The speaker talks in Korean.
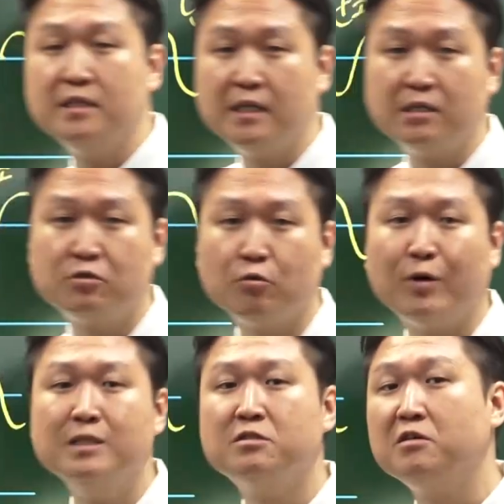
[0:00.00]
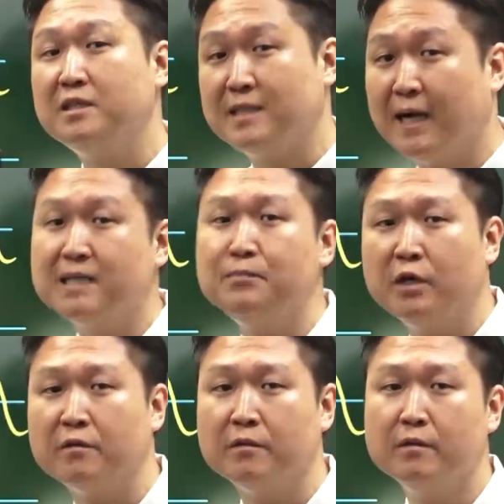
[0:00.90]
얘기겠죠. 관성이
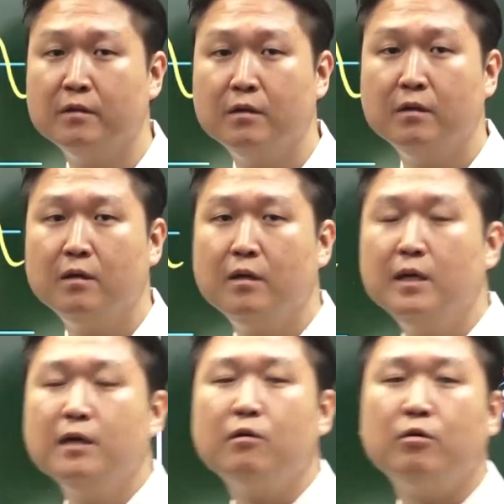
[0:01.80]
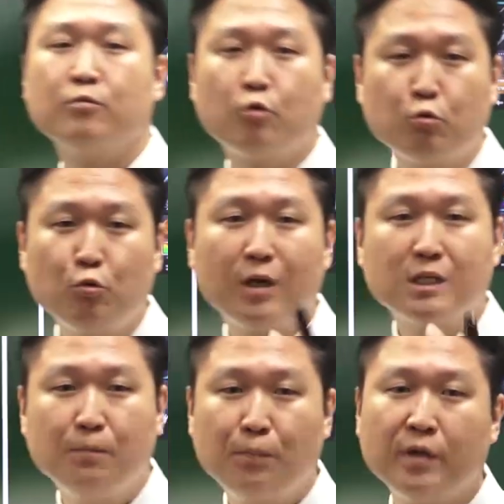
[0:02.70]
작으면 속도가
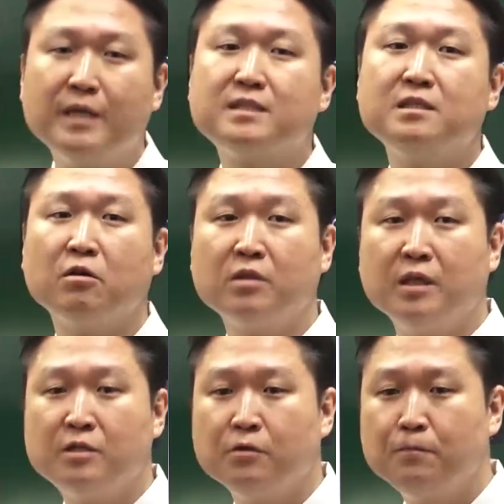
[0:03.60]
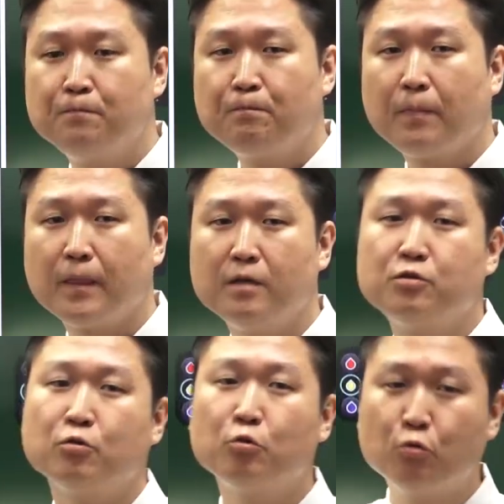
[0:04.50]
급변했을 때 어떻게 되죠?
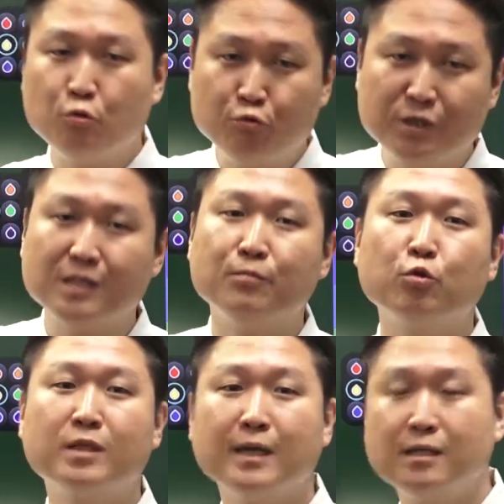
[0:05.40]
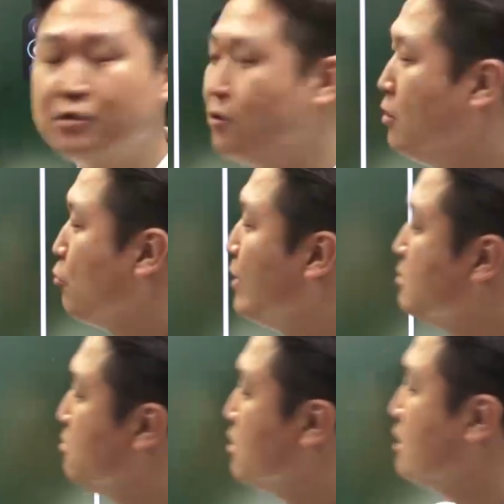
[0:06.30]
그렇죠. 속도를 유지하지 못하겠죠.
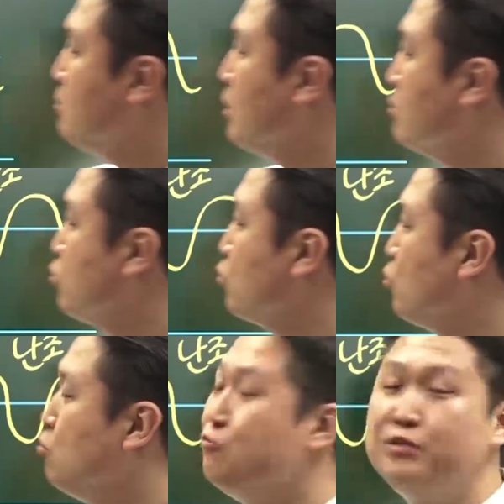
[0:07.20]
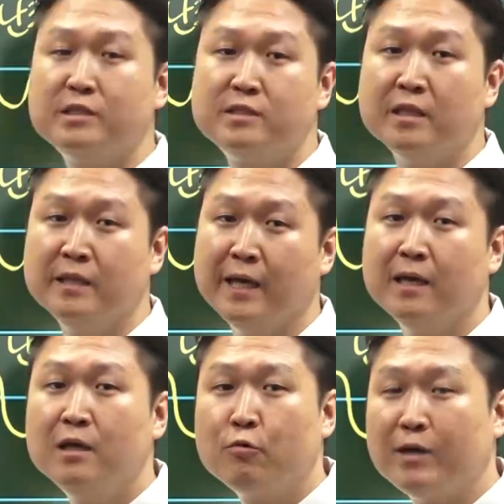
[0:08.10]
관성이 크면 속도를 유지했을 텐데
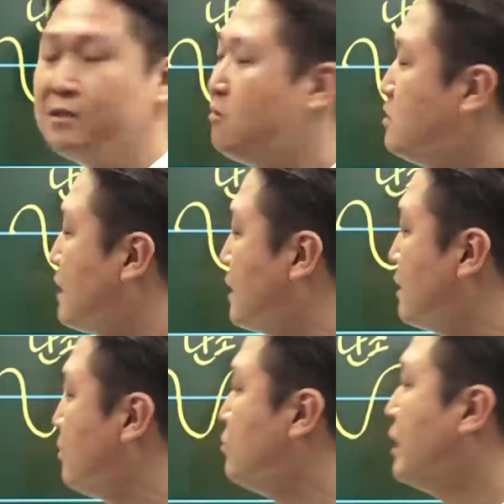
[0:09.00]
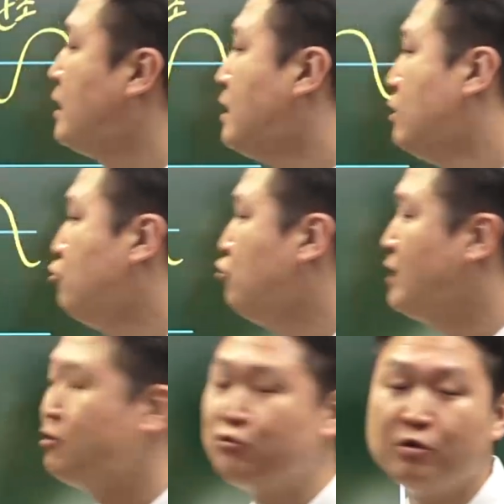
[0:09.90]
관성이 작기 때문에
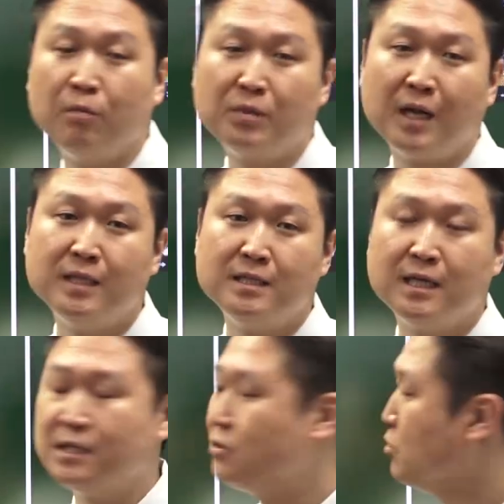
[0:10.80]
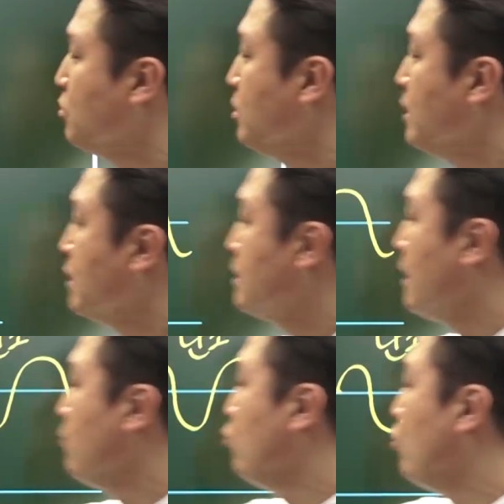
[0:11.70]
유지할 수가 없다라는 이야기죠. 그
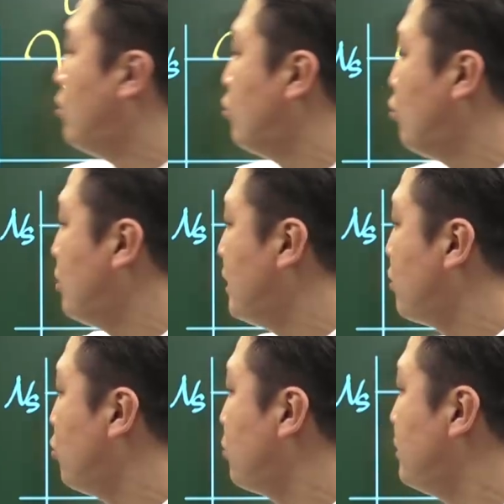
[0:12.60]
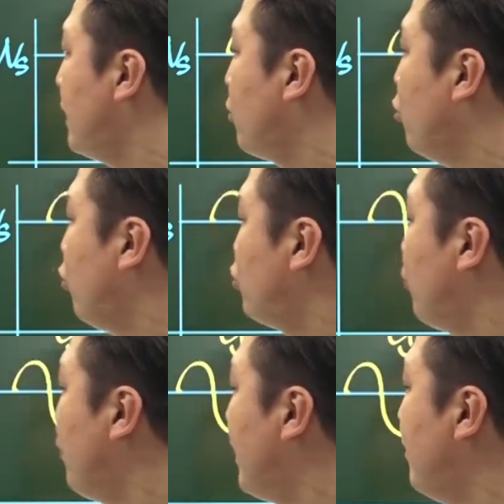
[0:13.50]
다음 원동기의 토크의
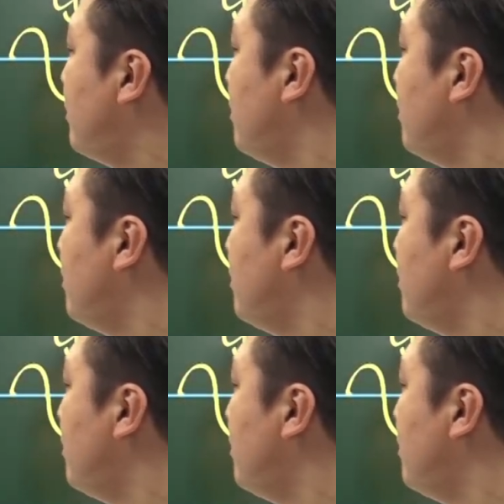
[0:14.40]
고조파가,